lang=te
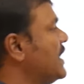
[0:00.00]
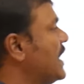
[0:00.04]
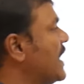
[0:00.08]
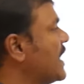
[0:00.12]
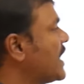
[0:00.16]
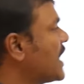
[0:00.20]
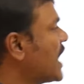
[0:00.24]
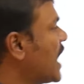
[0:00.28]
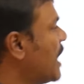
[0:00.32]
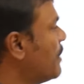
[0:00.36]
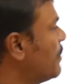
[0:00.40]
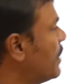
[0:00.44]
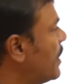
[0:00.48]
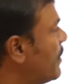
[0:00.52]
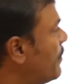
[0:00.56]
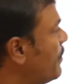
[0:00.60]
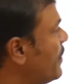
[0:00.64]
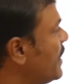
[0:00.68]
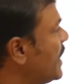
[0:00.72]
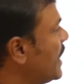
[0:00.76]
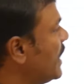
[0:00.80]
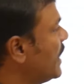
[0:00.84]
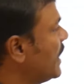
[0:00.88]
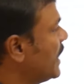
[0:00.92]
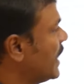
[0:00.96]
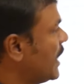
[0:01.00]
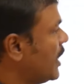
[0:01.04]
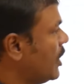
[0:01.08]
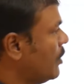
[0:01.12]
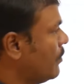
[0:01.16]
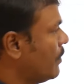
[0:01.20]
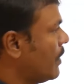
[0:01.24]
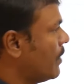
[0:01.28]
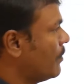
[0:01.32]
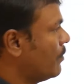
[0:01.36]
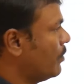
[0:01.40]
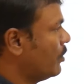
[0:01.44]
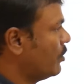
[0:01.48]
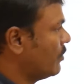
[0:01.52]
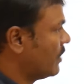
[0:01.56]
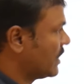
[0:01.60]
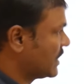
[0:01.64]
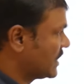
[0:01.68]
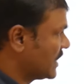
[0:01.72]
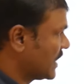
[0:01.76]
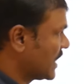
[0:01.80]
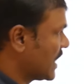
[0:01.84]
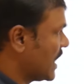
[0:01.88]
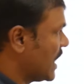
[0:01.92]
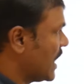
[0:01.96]
ఏ కామా బి అనే రెండు పంపులు
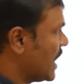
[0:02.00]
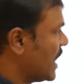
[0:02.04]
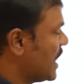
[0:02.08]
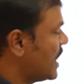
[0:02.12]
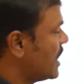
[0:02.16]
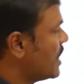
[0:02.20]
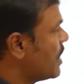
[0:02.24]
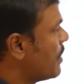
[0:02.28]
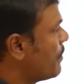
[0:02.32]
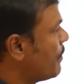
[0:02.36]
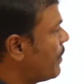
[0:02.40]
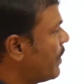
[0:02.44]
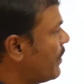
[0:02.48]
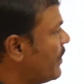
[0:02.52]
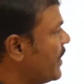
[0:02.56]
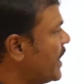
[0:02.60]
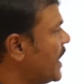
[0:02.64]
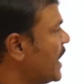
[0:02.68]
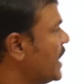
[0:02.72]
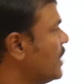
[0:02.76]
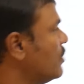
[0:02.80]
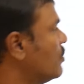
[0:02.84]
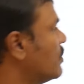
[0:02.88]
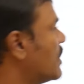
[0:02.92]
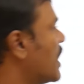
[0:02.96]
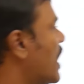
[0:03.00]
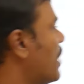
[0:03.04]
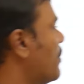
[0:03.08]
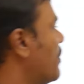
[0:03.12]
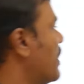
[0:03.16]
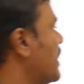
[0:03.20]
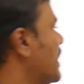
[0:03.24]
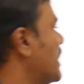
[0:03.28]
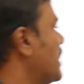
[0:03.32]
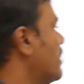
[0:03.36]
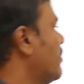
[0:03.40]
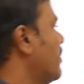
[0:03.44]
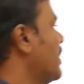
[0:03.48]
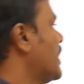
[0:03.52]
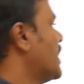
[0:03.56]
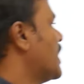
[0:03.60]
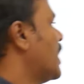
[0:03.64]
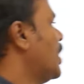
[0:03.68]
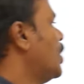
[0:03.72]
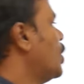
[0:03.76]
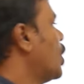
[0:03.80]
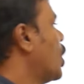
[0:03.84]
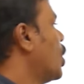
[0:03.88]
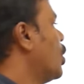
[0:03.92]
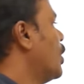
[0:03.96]
వరుసగా పదిహేను కామ ఇరవై
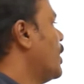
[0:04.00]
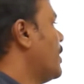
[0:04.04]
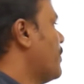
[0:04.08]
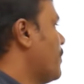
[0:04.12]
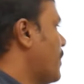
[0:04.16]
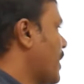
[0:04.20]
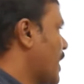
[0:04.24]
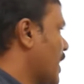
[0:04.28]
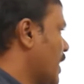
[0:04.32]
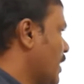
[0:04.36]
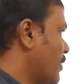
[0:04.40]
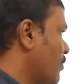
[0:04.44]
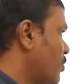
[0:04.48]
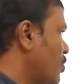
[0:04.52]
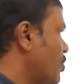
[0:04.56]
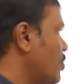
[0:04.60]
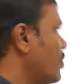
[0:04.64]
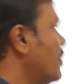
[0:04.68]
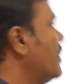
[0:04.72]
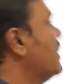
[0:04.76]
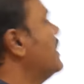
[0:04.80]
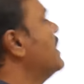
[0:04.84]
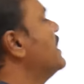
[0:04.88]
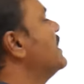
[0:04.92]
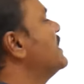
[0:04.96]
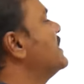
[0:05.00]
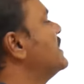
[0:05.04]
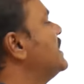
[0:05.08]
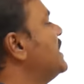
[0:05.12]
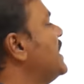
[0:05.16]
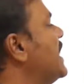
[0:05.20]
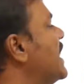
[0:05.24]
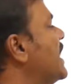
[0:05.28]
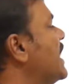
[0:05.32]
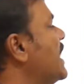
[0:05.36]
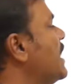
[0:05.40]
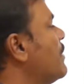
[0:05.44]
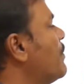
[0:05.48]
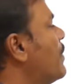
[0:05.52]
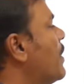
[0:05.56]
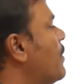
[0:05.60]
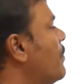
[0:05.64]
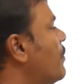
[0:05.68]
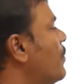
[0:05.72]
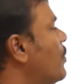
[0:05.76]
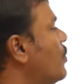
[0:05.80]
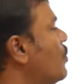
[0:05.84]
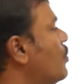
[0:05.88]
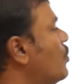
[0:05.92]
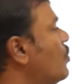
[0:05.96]
గంటల్లో నింపగలవు సి అనే
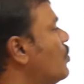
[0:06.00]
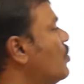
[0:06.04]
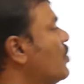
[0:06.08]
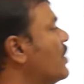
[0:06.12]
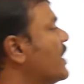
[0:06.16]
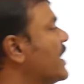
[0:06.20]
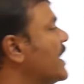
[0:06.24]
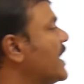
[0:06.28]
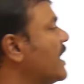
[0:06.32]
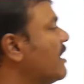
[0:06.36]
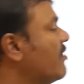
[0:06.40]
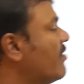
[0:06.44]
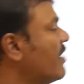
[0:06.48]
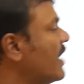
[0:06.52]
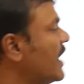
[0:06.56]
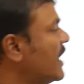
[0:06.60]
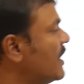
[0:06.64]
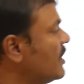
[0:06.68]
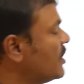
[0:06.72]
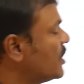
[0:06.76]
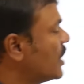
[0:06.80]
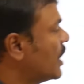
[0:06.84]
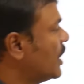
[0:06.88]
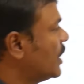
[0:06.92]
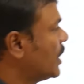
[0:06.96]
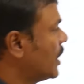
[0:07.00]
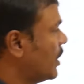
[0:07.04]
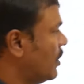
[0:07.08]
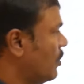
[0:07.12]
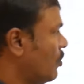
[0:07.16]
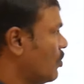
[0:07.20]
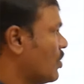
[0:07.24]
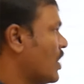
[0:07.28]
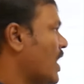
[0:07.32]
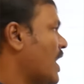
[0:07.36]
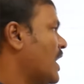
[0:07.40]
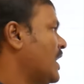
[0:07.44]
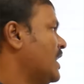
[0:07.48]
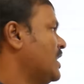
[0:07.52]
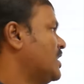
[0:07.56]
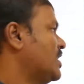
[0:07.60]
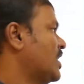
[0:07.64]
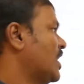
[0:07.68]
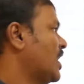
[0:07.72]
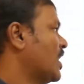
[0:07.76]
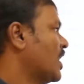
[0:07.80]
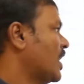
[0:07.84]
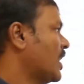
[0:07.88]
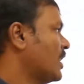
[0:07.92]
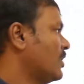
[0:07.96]
పంపు ఇరవై ఐదు గంటల్లో ఖాళీ
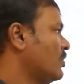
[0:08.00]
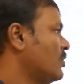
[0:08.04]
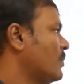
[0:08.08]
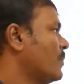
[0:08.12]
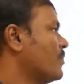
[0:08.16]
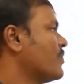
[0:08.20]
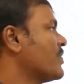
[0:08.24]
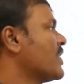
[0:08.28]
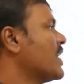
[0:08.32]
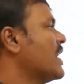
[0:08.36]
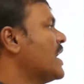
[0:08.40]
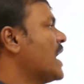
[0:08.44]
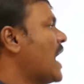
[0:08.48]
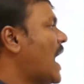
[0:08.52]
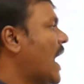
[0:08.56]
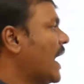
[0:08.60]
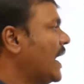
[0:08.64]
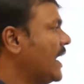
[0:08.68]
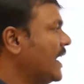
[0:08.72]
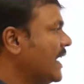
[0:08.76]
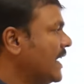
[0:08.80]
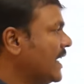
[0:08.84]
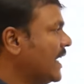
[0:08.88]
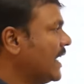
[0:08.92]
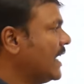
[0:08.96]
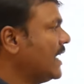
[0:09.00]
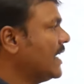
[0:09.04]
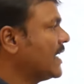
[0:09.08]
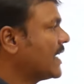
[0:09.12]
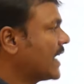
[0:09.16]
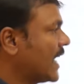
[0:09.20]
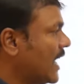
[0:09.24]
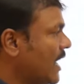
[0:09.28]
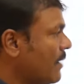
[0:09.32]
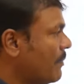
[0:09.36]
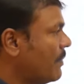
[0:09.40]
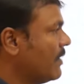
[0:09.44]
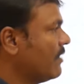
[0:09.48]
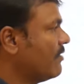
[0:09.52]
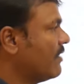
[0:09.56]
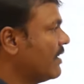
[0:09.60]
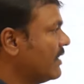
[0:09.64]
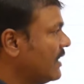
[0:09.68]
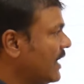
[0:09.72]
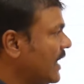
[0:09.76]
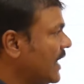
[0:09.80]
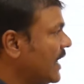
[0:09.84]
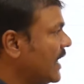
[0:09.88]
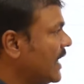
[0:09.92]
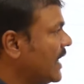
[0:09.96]
చేయగలదు అన్నింటినీ కలిపి
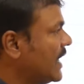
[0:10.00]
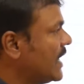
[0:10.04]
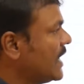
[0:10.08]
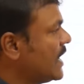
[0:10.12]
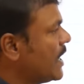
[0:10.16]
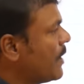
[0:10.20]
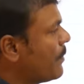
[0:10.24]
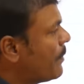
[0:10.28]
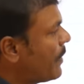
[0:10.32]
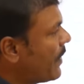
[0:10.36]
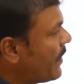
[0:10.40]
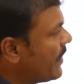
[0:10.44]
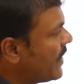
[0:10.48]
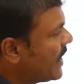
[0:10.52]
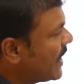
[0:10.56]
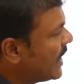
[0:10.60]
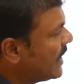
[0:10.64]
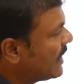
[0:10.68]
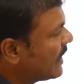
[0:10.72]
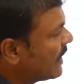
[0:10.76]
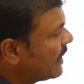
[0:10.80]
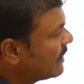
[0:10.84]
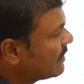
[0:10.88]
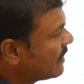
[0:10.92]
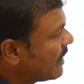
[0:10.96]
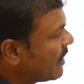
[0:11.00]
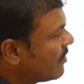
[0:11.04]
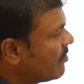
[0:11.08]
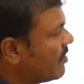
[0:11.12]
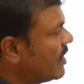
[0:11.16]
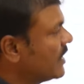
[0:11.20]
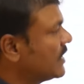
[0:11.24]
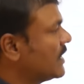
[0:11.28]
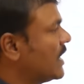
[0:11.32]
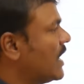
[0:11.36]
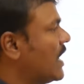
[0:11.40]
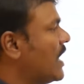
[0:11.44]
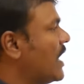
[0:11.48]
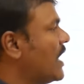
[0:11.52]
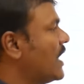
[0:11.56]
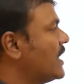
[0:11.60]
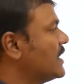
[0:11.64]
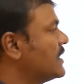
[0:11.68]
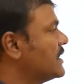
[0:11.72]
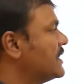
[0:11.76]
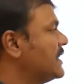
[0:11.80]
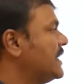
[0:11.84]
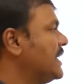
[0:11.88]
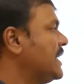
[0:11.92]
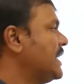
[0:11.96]
వదిలి పది గంటల తర్వాత
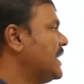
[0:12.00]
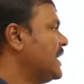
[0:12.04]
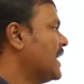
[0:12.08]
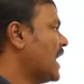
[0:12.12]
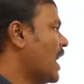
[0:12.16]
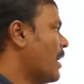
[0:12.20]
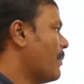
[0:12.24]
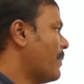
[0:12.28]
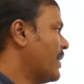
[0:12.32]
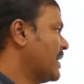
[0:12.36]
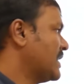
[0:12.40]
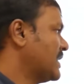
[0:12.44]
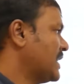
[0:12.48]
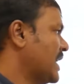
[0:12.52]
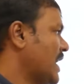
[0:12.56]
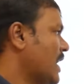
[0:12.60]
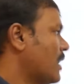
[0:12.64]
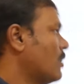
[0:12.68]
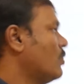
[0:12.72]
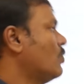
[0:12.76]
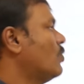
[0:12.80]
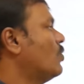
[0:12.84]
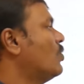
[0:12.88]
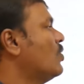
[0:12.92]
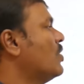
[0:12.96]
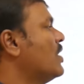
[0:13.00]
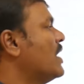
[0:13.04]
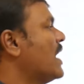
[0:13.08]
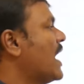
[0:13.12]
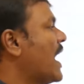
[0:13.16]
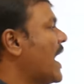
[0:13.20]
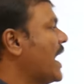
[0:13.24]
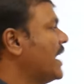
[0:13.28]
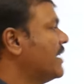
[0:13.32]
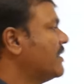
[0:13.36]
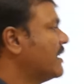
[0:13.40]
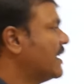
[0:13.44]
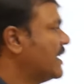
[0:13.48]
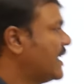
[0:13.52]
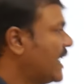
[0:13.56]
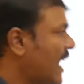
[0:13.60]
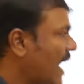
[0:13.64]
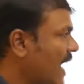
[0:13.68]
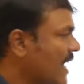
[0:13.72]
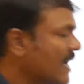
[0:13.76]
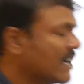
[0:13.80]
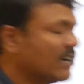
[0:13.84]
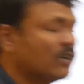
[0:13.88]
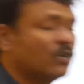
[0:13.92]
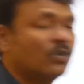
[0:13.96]
సీని ఆపేశారు అయితే
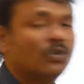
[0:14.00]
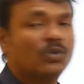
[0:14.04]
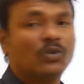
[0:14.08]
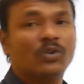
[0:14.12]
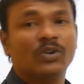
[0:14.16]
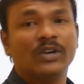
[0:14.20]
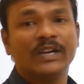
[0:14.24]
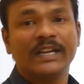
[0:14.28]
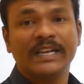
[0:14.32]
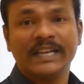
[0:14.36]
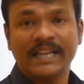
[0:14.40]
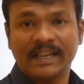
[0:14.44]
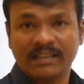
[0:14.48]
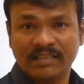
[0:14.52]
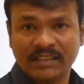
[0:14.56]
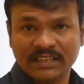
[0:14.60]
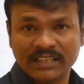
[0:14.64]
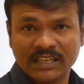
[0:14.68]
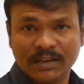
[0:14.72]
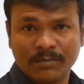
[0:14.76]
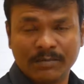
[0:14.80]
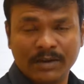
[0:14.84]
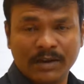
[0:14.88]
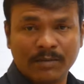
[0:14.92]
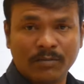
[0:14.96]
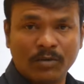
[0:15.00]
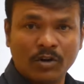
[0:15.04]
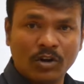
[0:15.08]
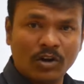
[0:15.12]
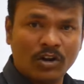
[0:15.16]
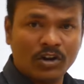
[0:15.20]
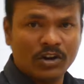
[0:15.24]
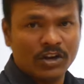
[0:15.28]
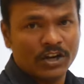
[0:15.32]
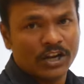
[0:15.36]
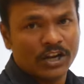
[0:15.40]
ట్యాంకు ఎంత సమయంలో